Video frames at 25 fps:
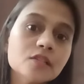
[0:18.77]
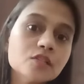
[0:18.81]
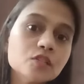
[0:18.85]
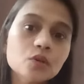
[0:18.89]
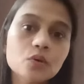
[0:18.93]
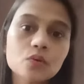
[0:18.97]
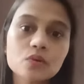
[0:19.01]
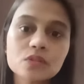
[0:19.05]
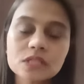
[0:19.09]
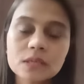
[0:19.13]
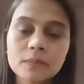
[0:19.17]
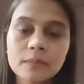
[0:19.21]
किसी
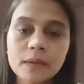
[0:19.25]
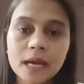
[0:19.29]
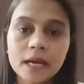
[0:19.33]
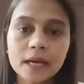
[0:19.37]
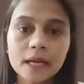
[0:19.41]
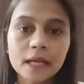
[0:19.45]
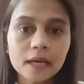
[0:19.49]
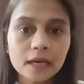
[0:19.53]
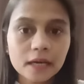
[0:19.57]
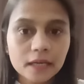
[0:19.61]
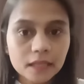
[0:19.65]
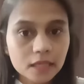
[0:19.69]
और से
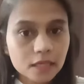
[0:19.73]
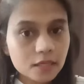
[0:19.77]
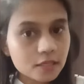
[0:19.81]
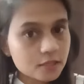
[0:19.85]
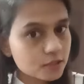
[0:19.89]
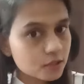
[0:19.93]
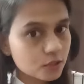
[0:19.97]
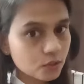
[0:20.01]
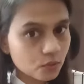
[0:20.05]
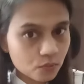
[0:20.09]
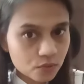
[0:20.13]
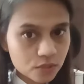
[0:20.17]
मैरिड है लड़की
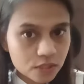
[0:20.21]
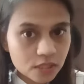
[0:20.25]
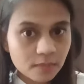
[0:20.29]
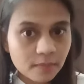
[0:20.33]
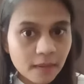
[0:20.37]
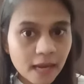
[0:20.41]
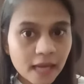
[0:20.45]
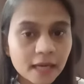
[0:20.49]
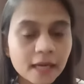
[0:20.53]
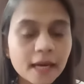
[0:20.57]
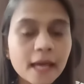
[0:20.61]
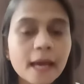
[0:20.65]
किसी और से
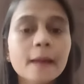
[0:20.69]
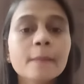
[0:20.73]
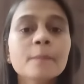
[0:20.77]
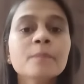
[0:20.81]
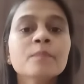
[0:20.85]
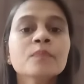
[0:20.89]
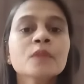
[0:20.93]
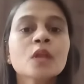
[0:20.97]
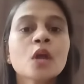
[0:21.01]
मैरिड है